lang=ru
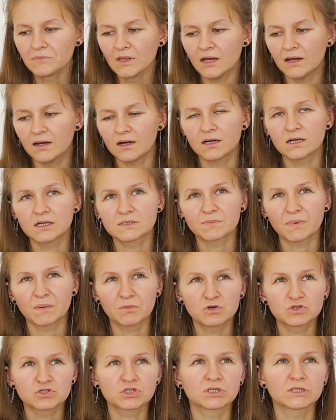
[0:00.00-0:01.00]
а,
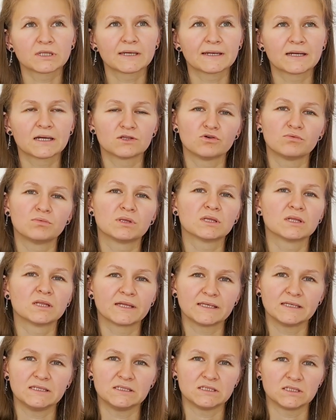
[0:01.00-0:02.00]
поможет экономить на
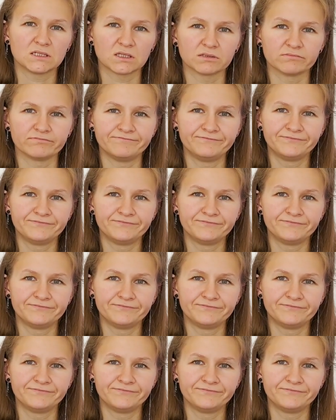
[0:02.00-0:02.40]
логистике.